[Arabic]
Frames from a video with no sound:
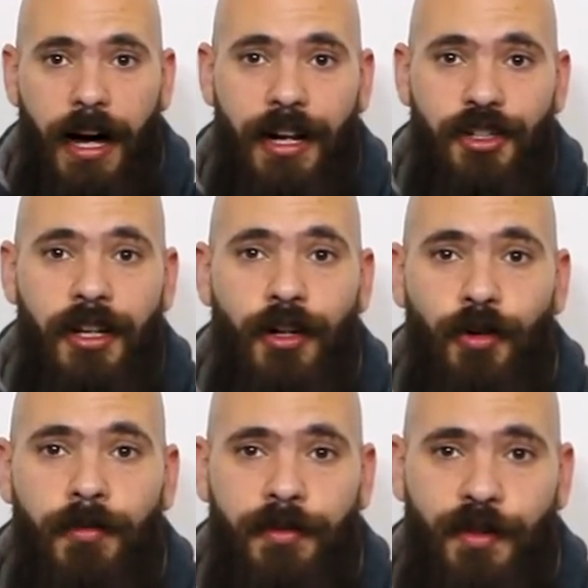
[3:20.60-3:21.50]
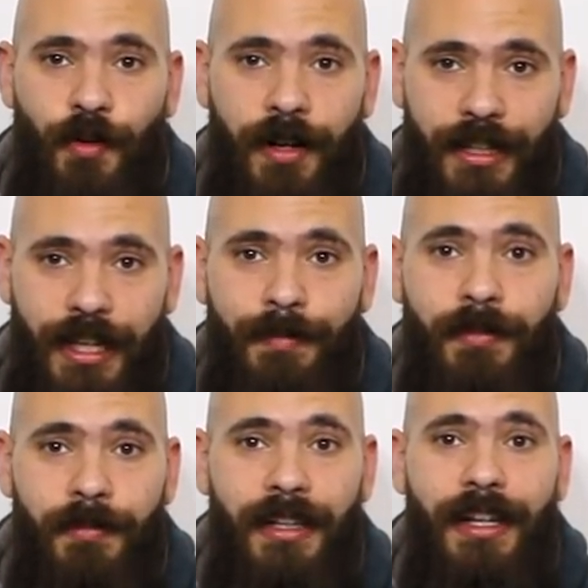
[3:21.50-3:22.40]
علشان الام في الوقت ده
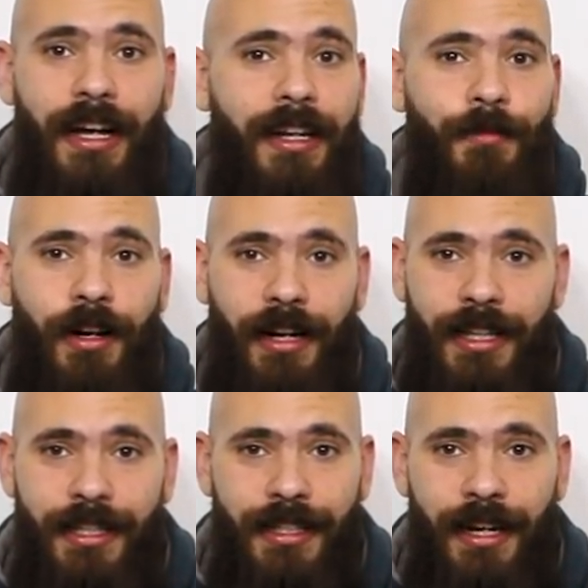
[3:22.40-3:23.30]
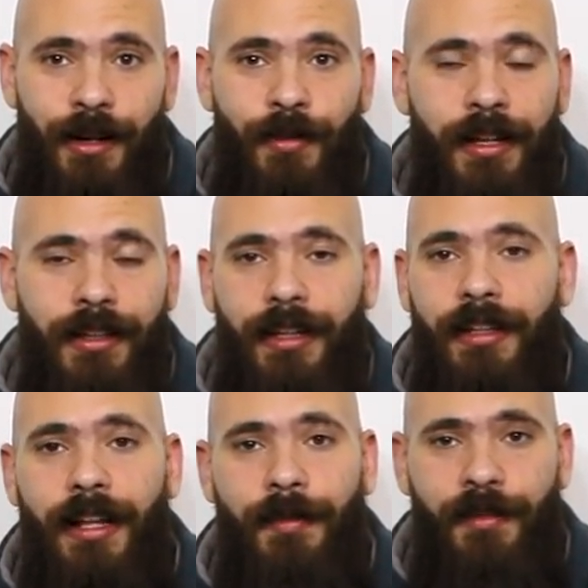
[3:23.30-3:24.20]
بتبتدي تعلمه حاجات كتيره قوي انت
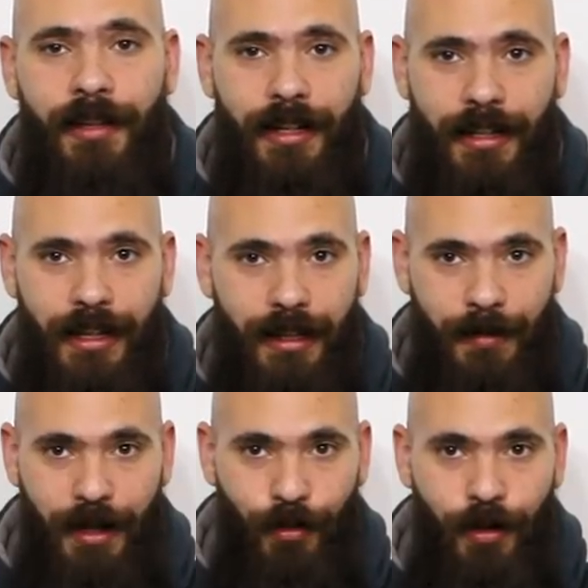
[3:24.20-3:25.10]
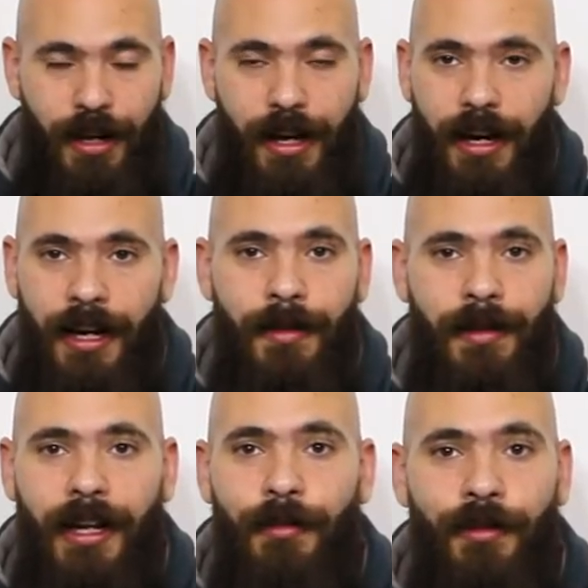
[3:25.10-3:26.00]
هتتعب في انك تعلمها له هي اللي
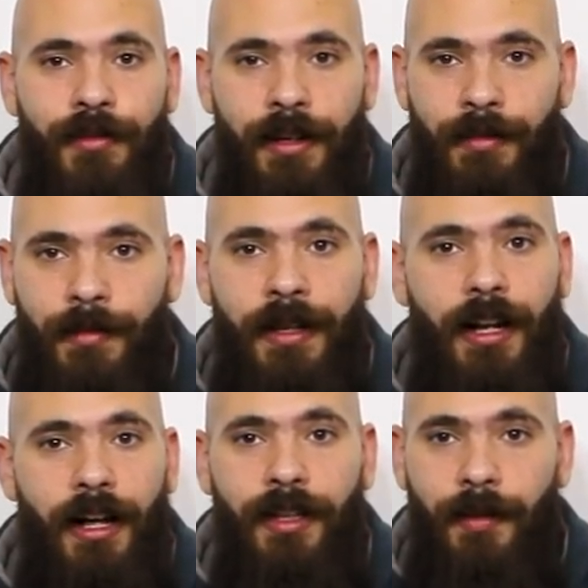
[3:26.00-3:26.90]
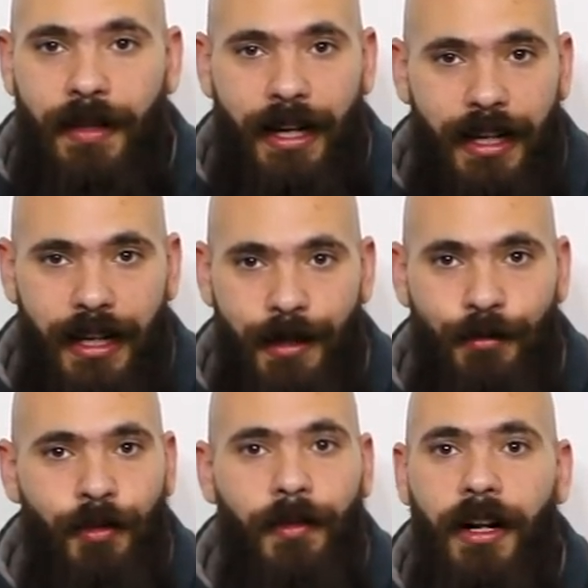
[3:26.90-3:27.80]
بتعلمه الفرق ما بين العض بتاع اللعب
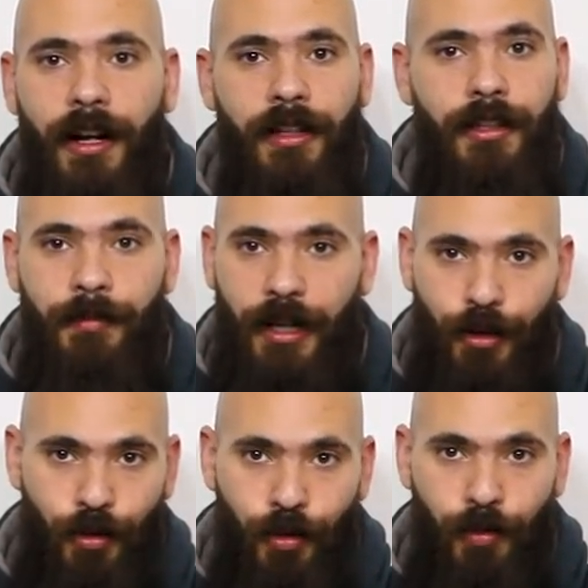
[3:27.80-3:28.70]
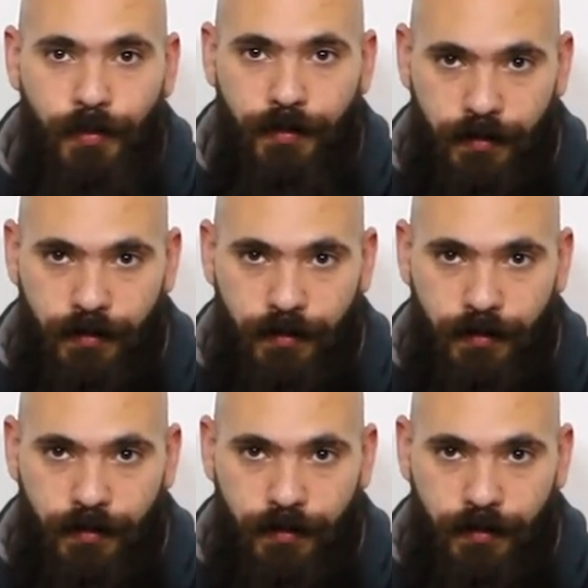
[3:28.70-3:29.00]
وما بين العض بتاع الهجوم